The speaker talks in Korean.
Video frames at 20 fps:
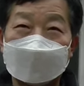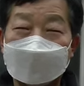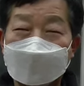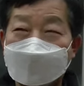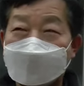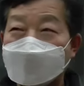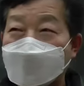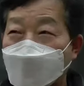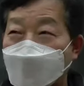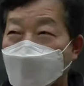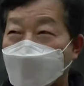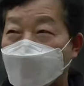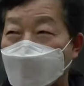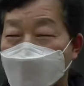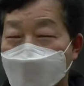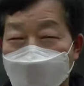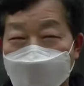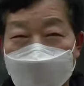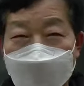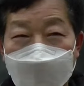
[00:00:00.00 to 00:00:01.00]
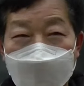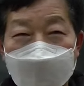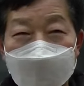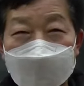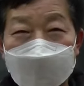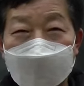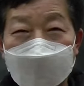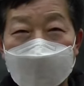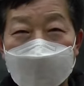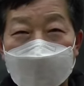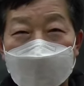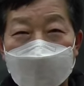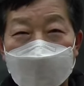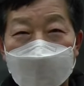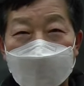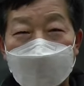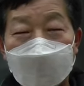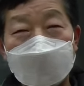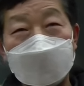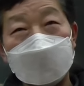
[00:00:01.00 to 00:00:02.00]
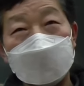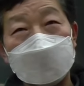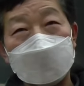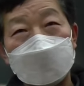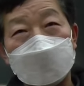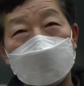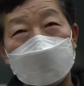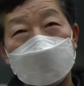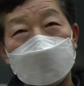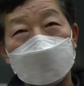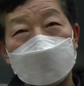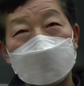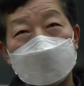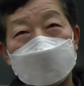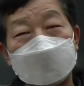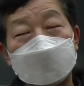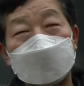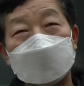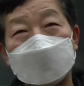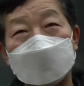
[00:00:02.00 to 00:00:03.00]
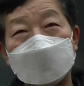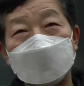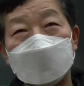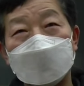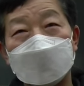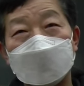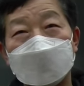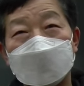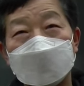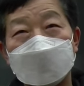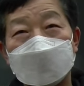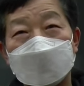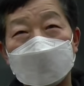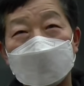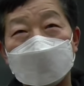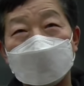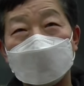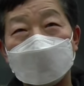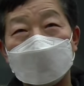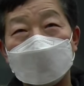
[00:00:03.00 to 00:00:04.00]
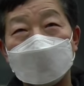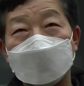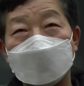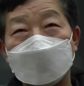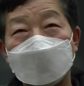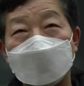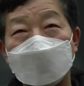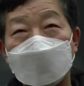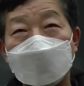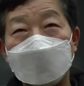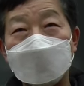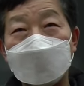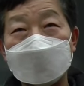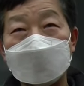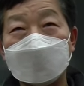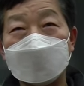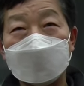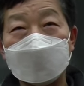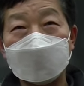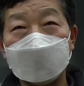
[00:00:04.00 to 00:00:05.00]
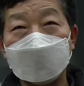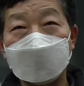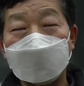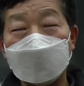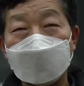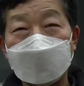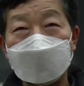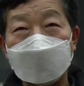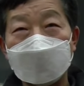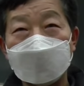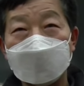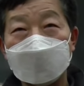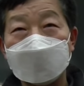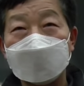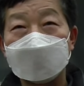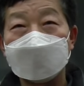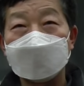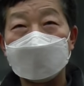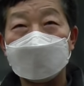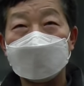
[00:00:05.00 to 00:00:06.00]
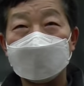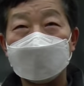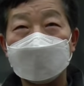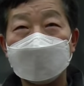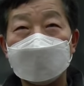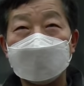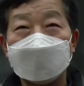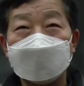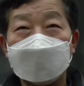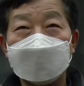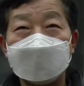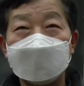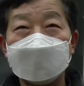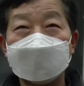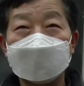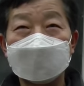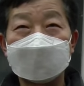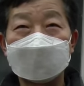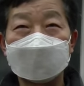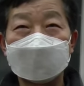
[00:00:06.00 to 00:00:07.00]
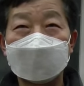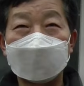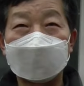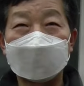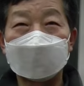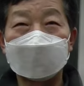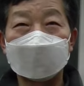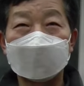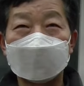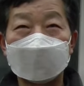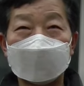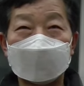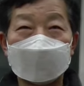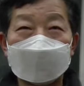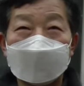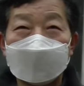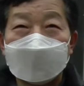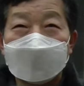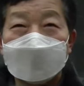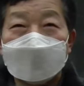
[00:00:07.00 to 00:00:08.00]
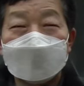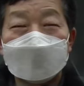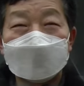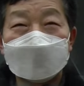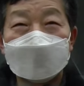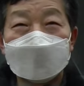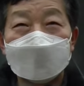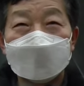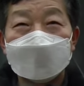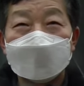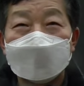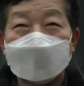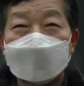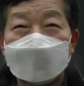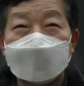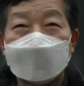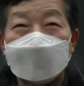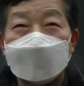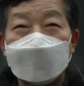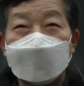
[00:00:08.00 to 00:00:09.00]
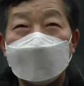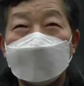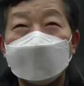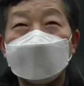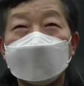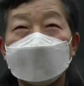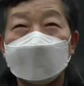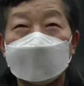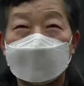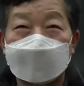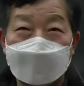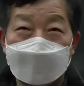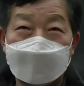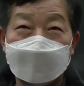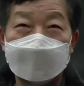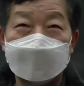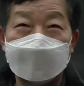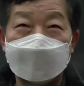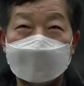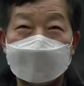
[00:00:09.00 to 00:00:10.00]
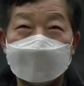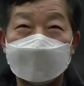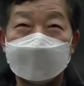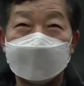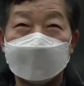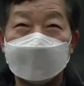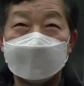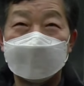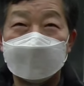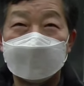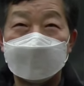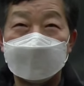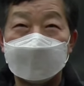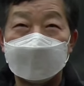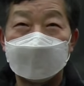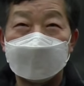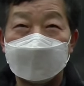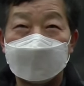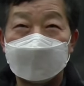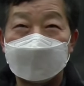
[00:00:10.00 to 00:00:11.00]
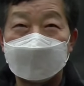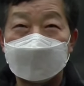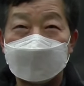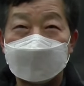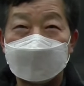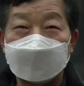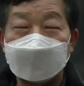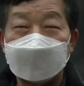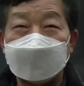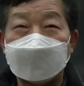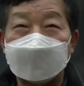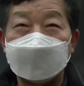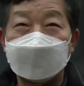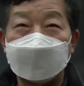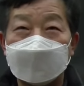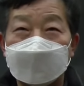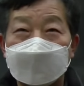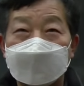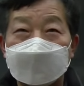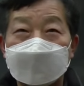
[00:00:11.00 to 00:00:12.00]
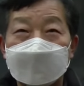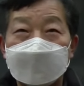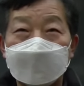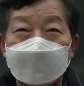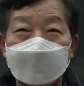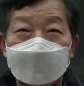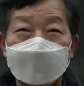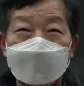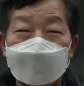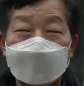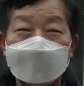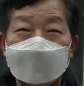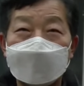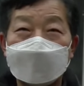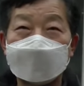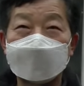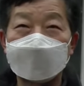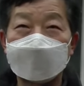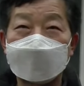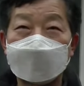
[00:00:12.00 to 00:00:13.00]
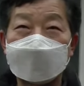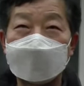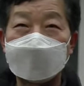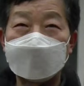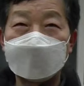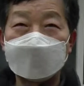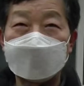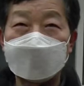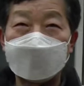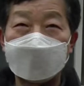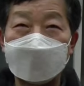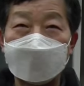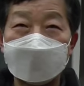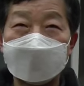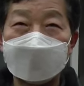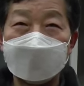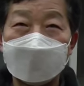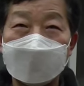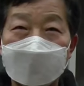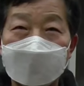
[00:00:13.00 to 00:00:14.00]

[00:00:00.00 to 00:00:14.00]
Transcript: 그렇죠. 그때 이제 아 그렇다 그러면 발파 소리와 이 나만 들은 게 아니고 여기에 있는 개도 들었다는 얘기죠. 아 개들이. 예. 그 발파 소리가 나고 나면